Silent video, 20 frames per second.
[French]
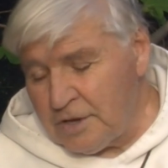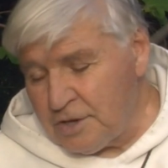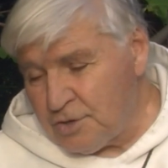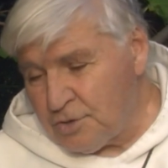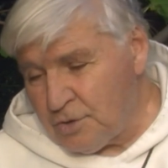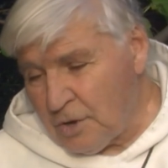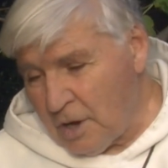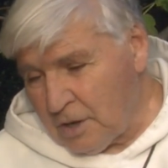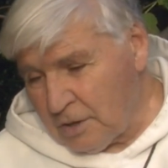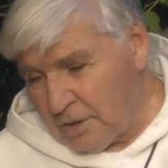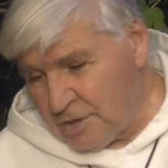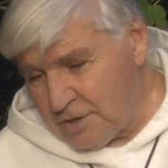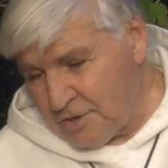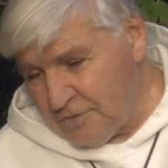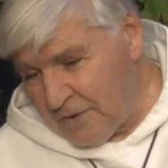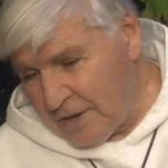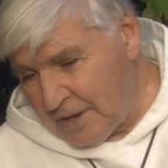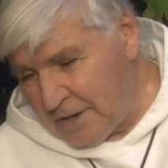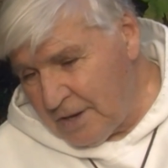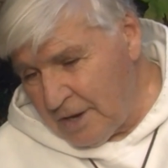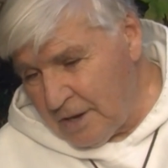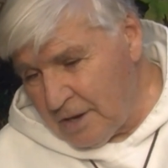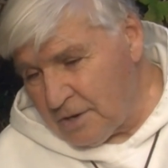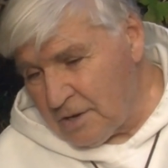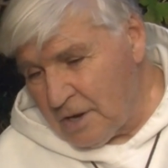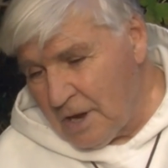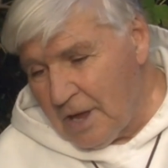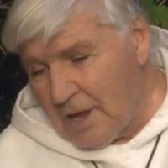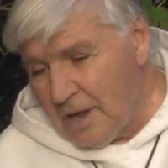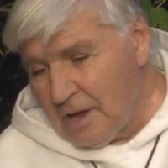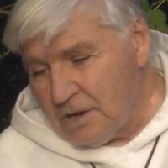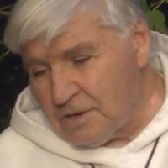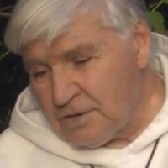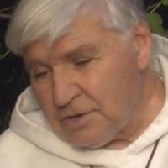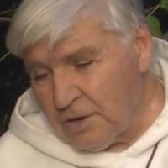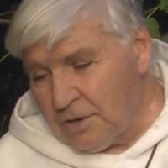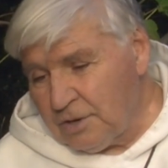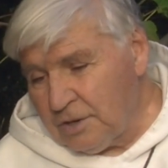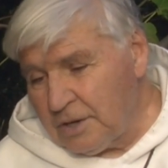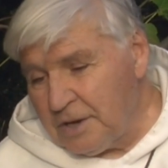histoire que je viens de dire,
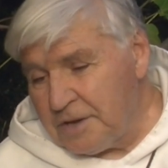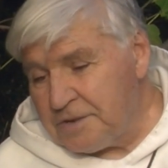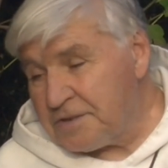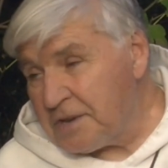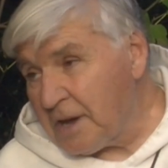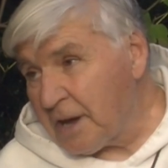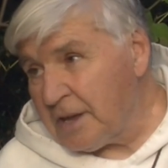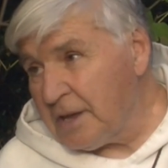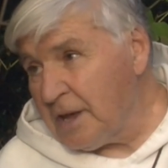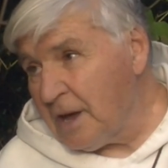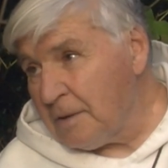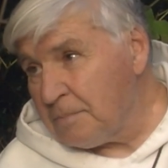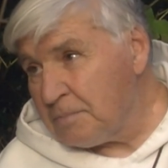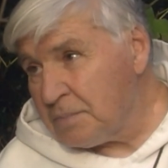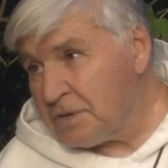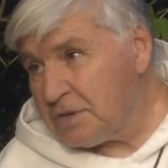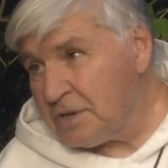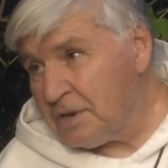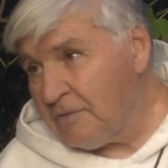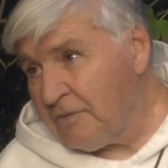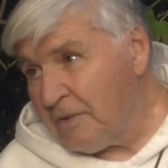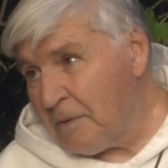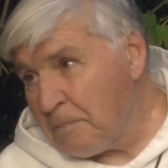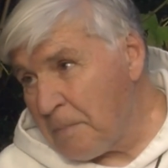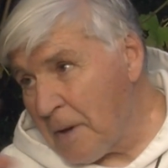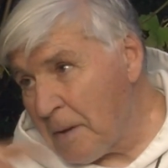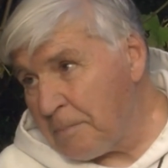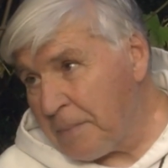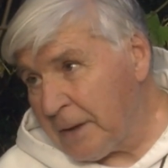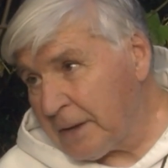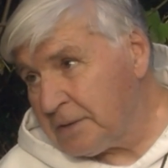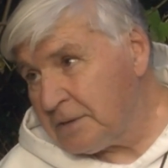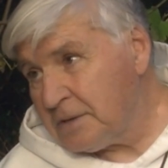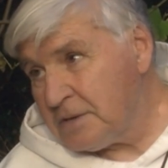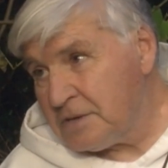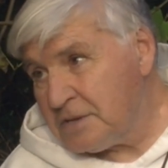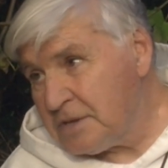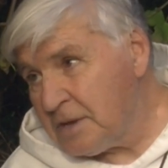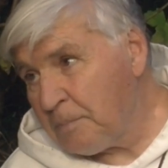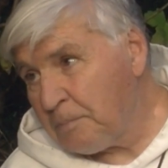j'en connaissais rien, je n'avais pas
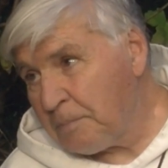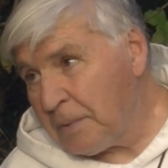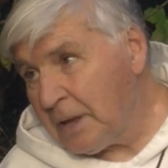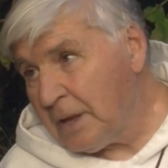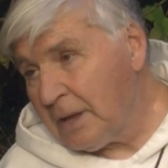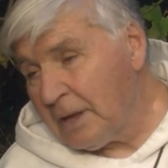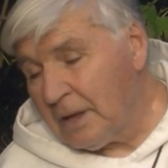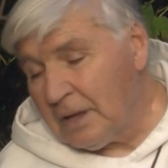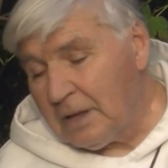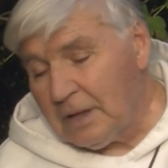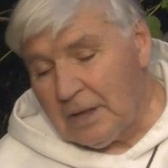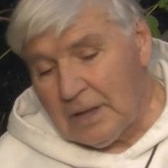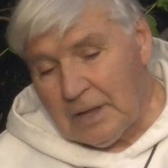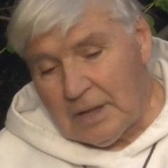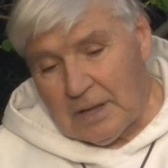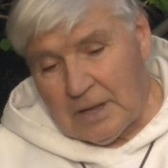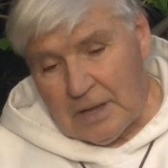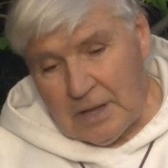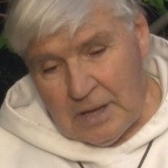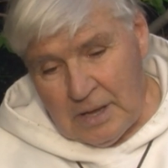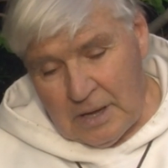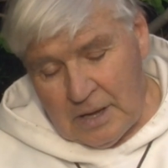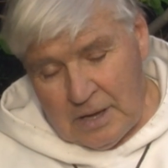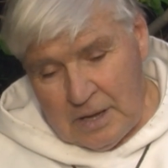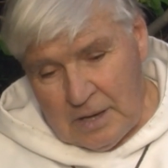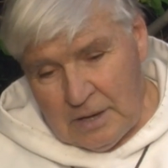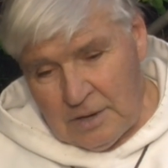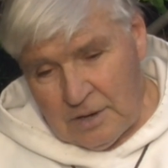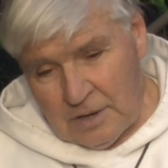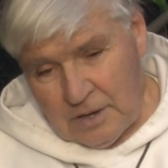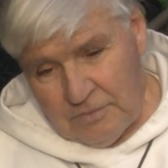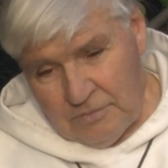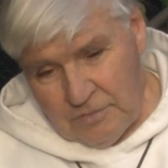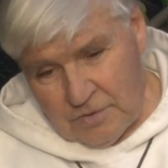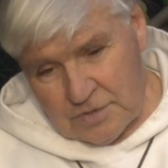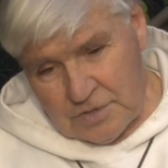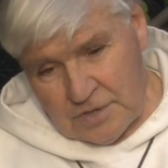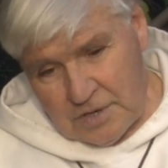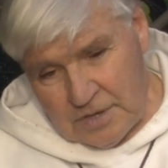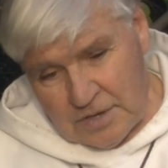participé à, leur
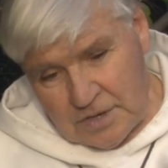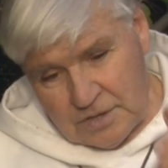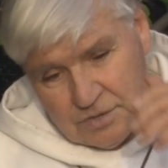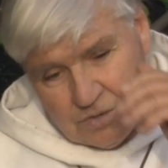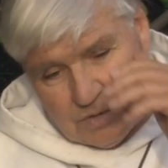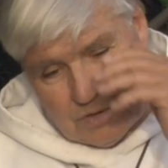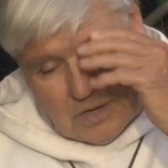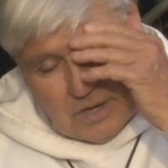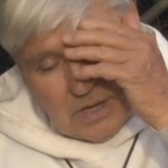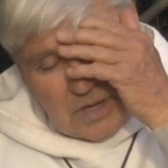évangélisation.